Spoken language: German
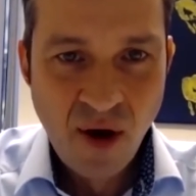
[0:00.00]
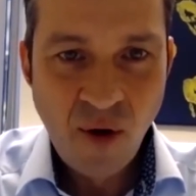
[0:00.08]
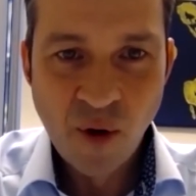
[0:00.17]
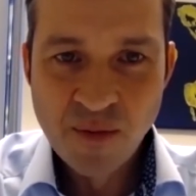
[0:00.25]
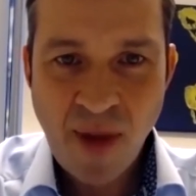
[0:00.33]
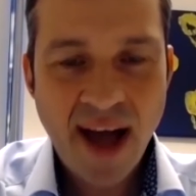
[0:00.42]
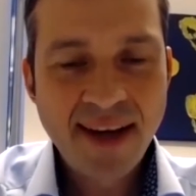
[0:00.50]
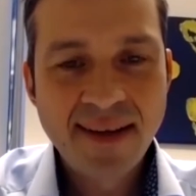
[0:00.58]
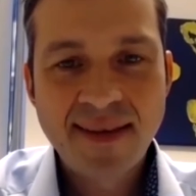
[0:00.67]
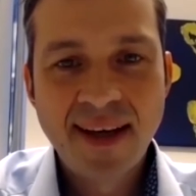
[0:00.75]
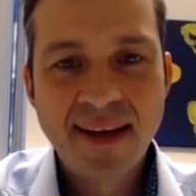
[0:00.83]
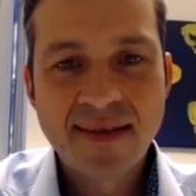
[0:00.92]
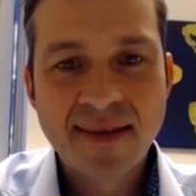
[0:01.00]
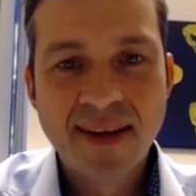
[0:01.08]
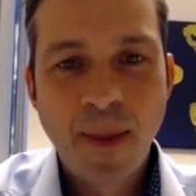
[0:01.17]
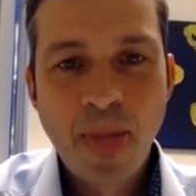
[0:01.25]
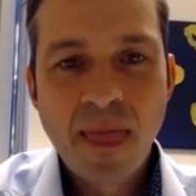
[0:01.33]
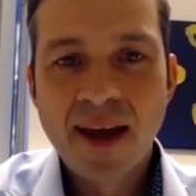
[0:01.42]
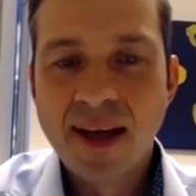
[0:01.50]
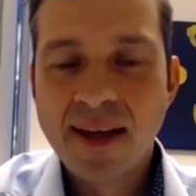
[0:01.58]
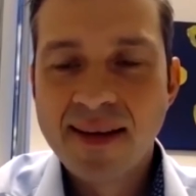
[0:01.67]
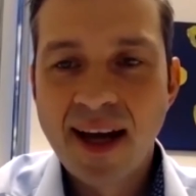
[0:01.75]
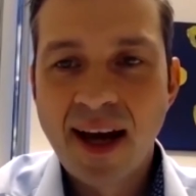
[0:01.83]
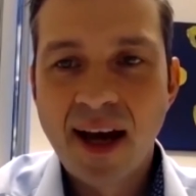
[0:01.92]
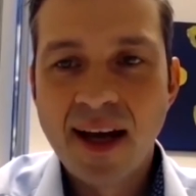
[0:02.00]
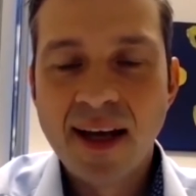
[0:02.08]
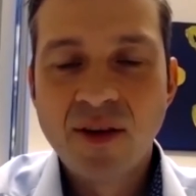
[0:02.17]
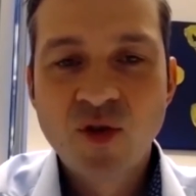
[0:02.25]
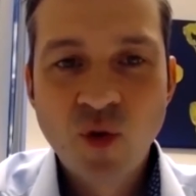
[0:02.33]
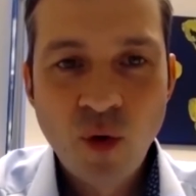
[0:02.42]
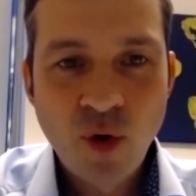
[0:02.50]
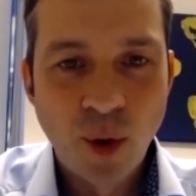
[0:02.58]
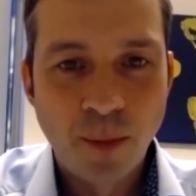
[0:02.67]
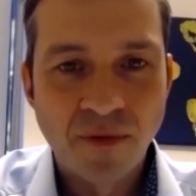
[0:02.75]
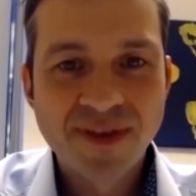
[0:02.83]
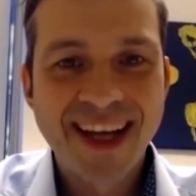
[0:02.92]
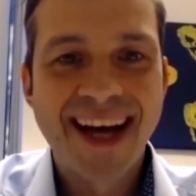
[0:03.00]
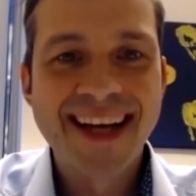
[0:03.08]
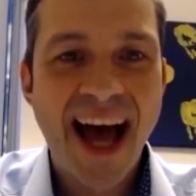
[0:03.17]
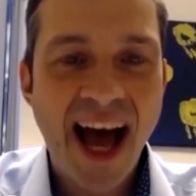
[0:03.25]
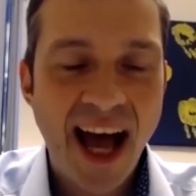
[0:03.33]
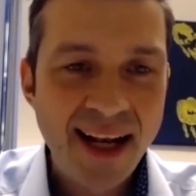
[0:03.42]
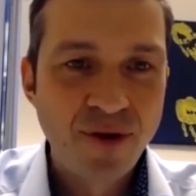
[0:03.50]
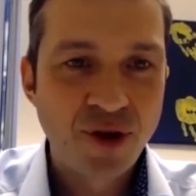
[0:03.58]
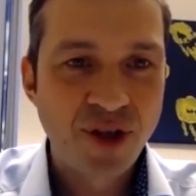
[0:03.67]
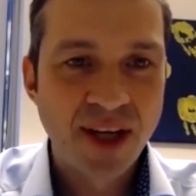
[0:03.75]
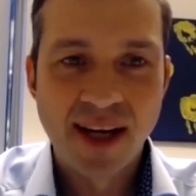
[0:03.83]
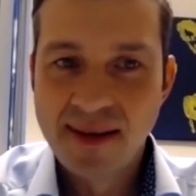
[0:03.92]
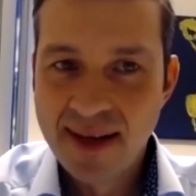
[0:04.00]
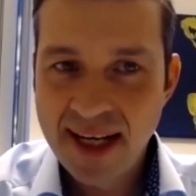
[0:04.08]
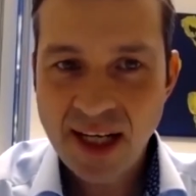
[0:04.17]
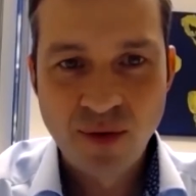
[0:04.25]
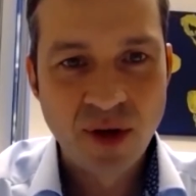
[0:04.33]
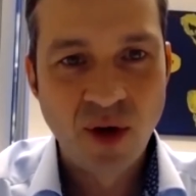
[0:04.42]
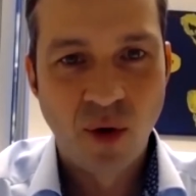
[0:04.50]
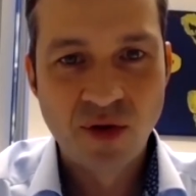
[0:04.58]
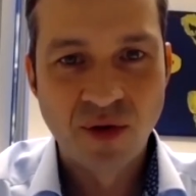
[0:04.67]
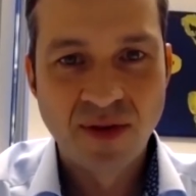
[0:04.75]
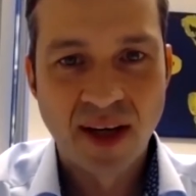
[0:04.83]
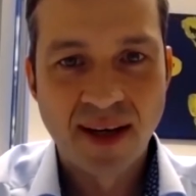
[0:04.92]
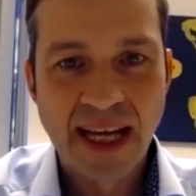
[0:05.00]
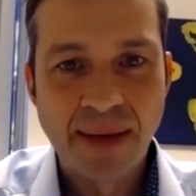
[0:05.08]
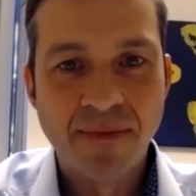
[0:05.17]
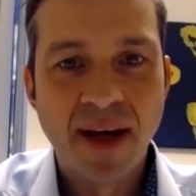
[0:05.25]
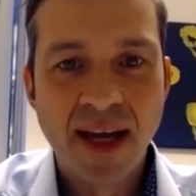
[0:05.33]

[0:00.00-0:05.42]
Und meine These in der Zukunft an allen Stellen, nicht nur in Großunternehmen,